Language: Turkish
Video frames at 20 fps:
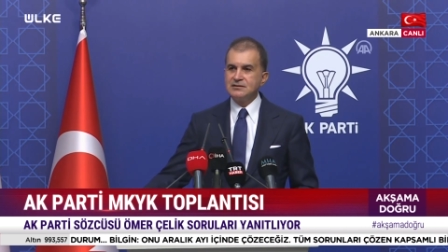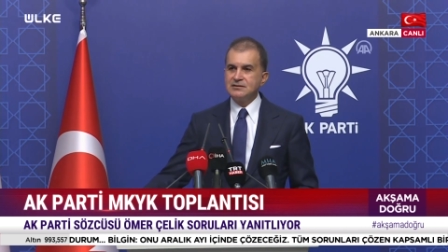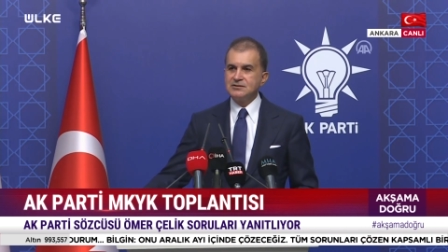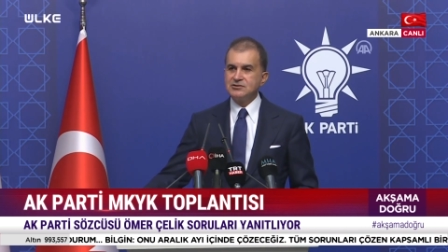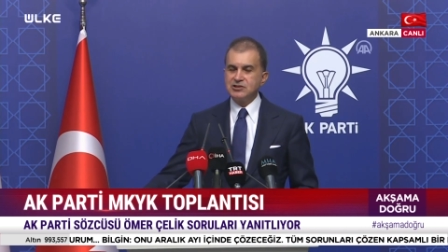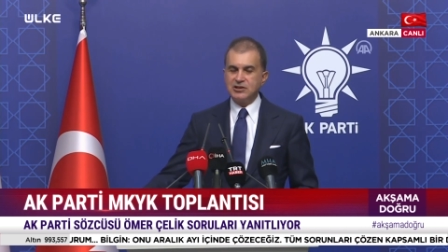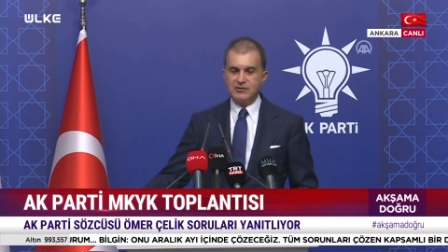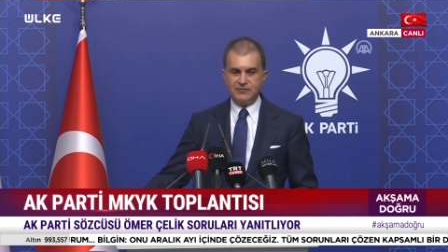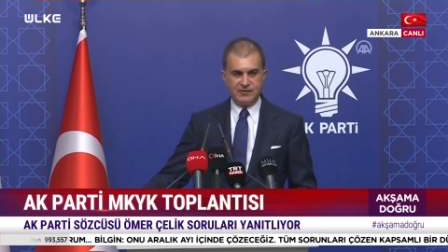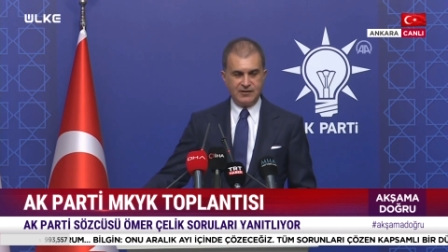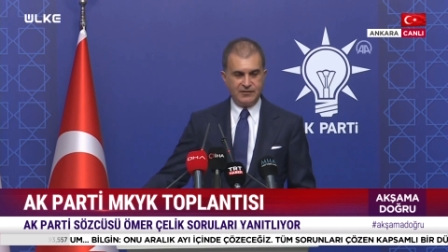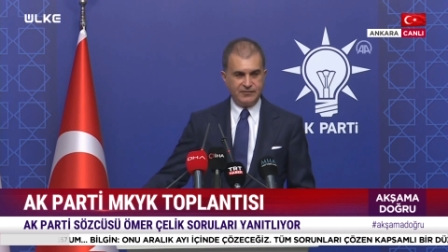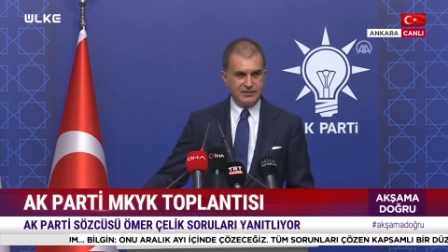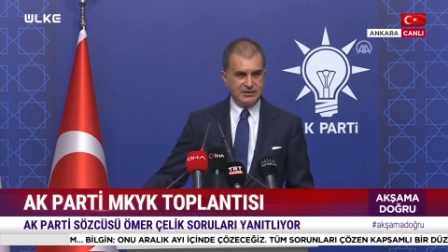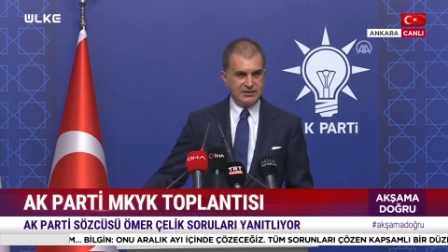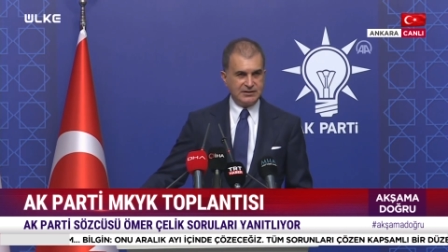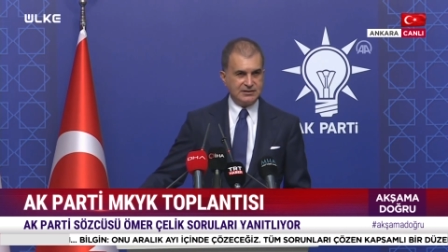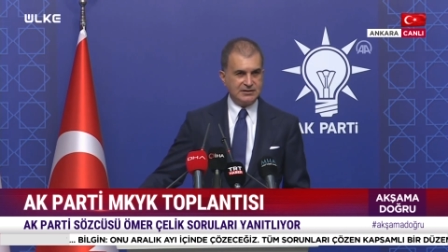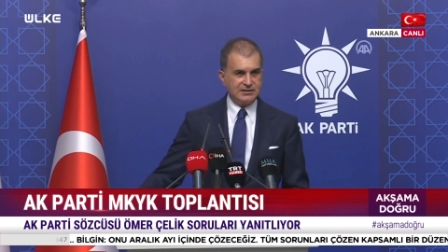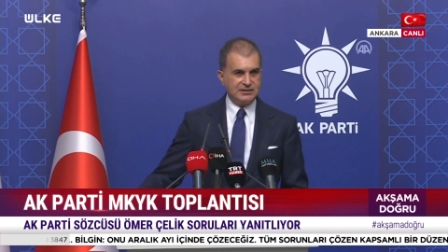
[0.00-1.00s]

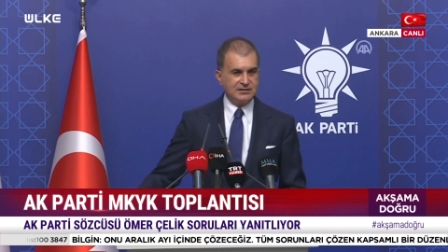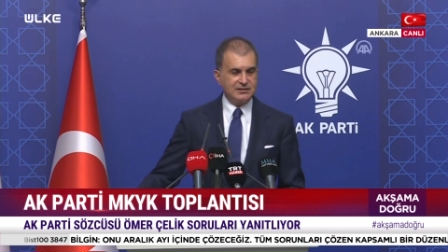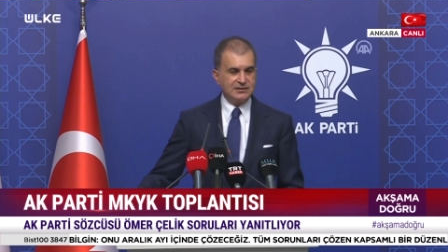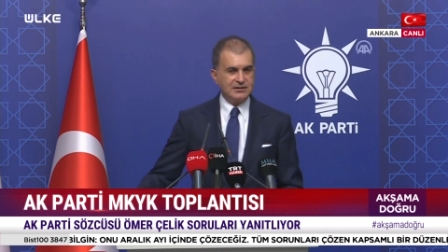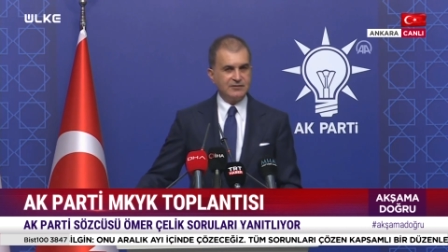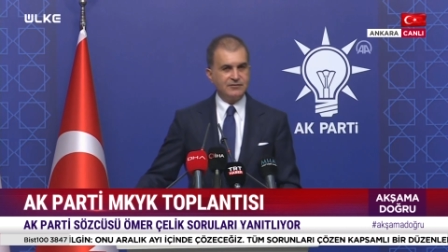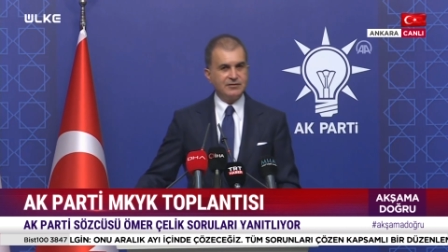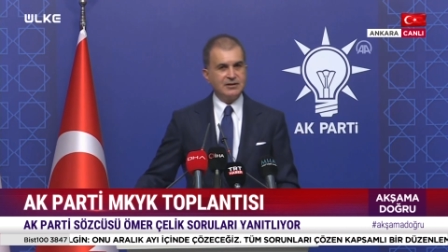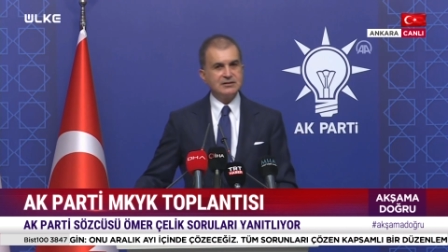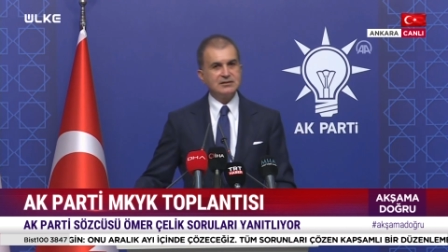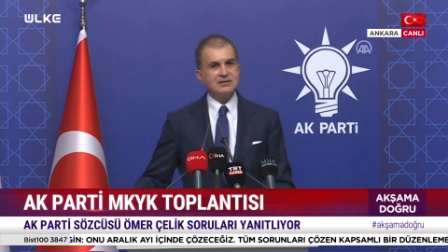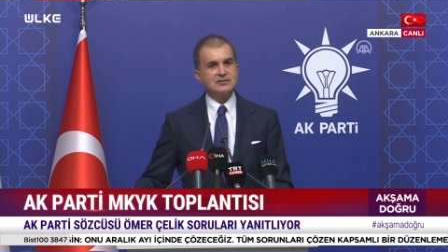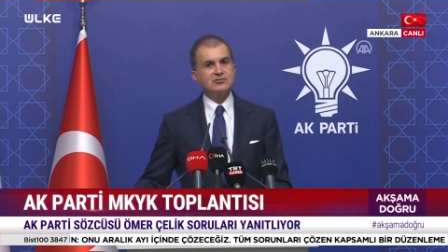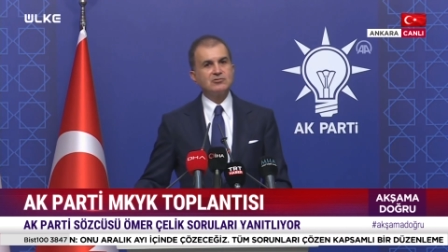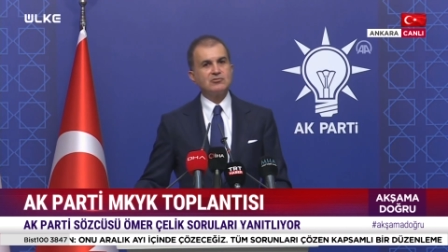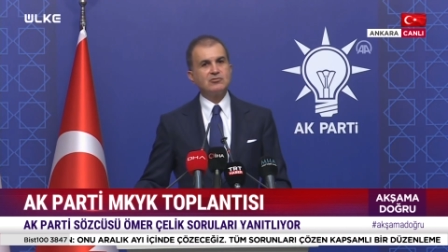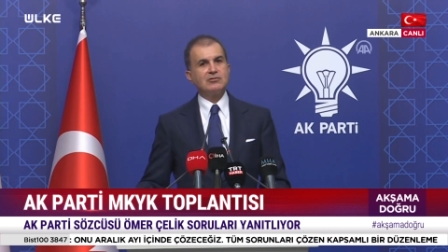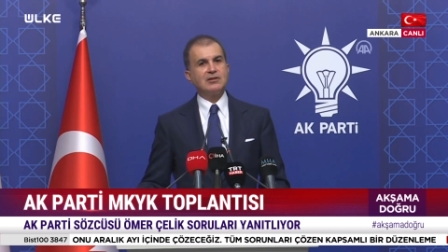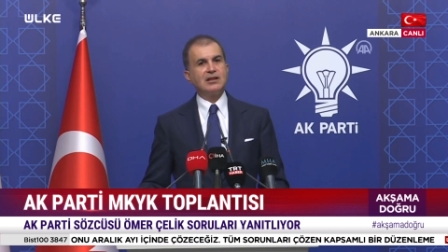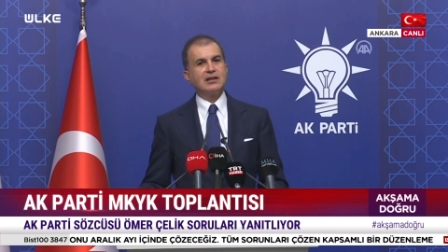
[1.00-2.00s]
şeffaflık ifadesi
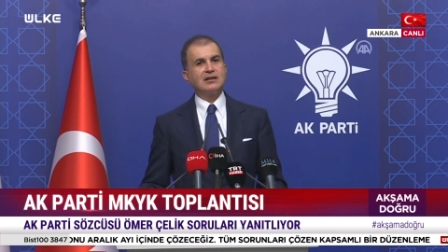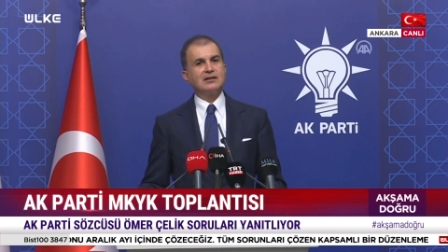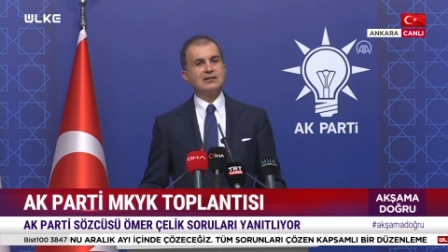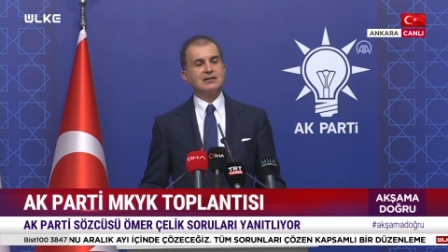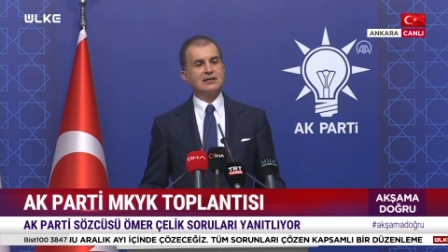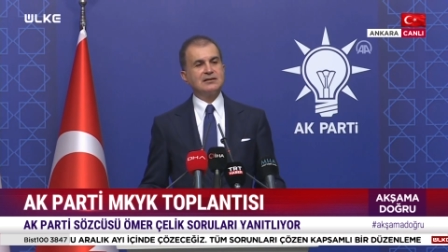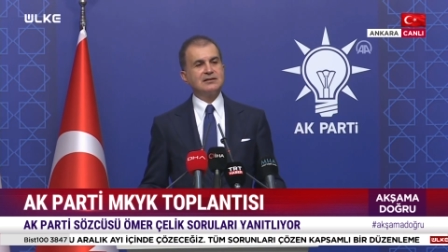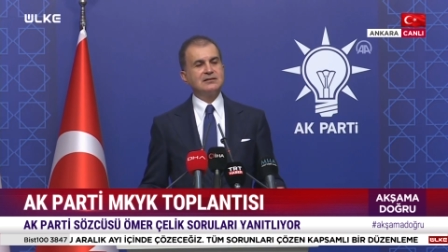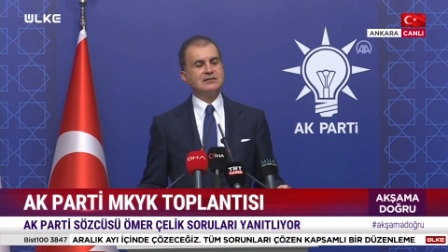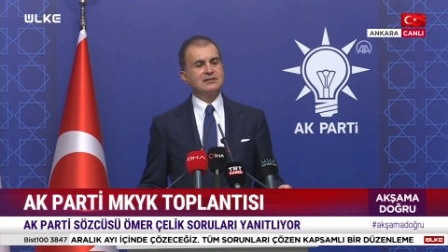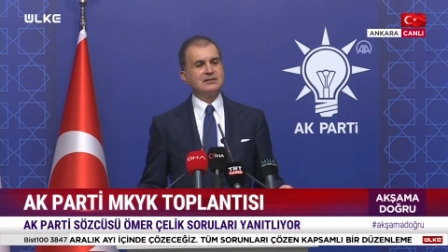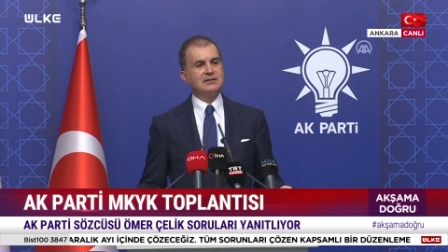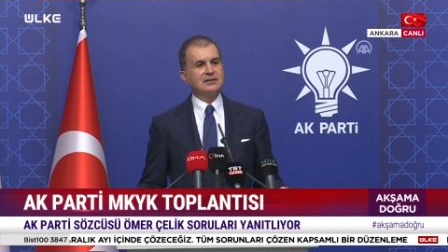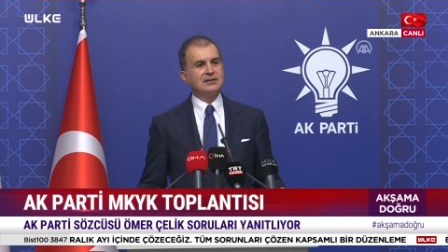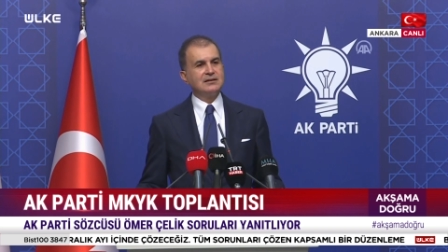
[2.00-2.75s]
kullananların